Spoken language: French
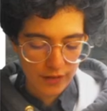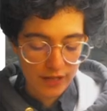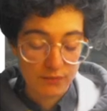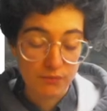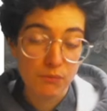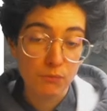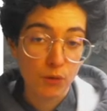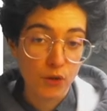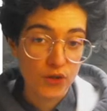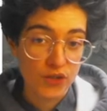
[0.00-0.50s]
la
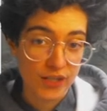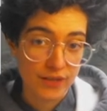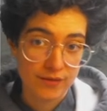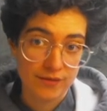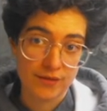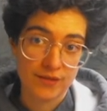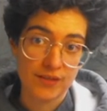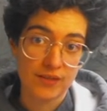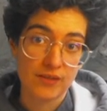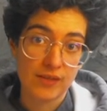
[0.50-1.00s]
semaine prochaine,
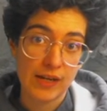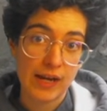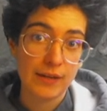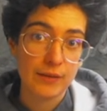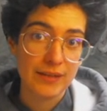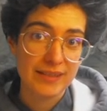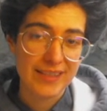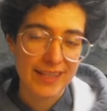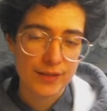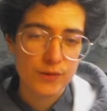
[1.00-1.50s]
ça se sera,
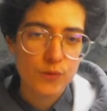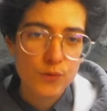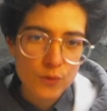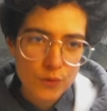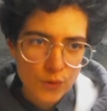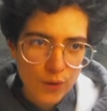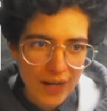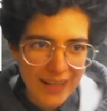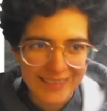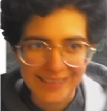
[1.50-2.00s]
ça se
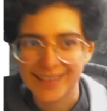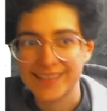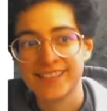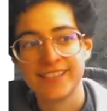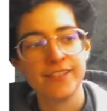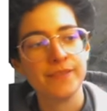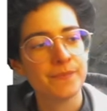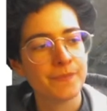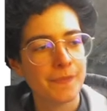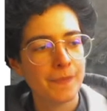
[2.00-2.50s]
sera
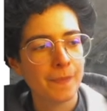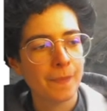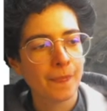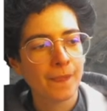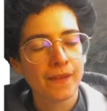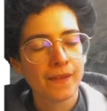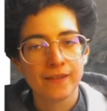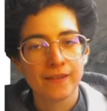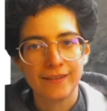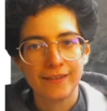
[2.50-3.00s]
tassé,
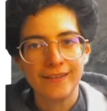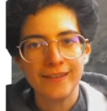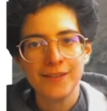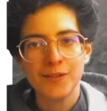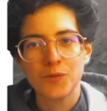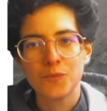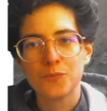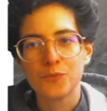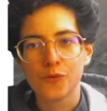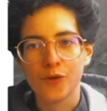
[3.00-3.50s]
et
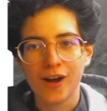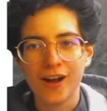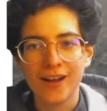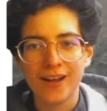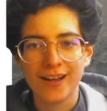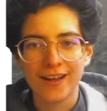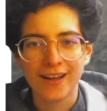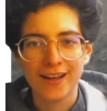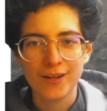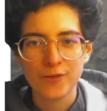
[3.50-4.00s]
on pourra
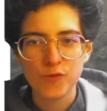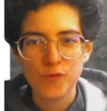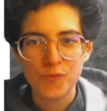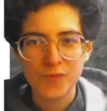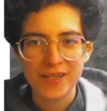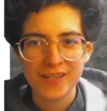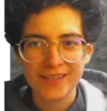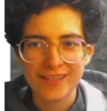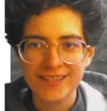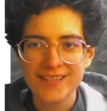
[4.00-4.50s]

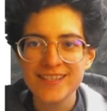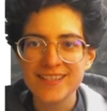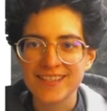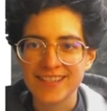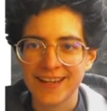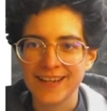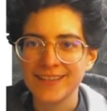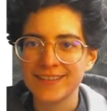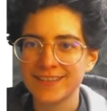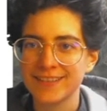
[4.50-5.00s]
rallumer
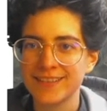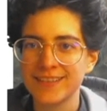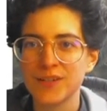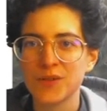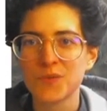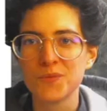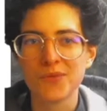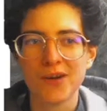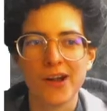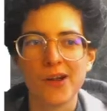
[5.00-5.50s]
Insight et
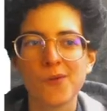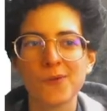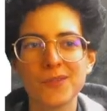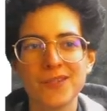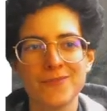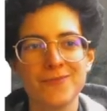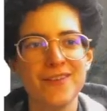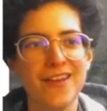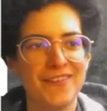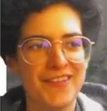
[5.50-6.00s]
qu'on pourra
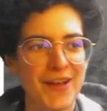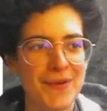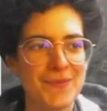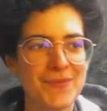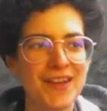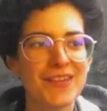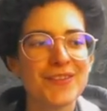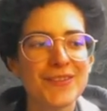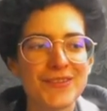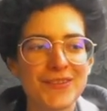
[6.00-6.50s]
continuer à faire
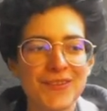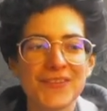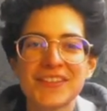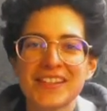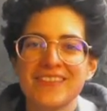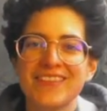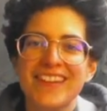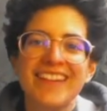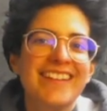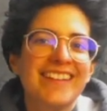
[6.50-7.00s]
plein de
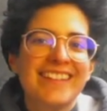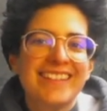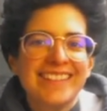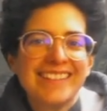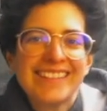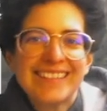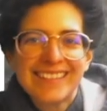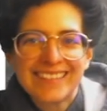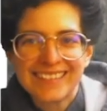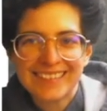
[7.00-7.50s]
sciences avec.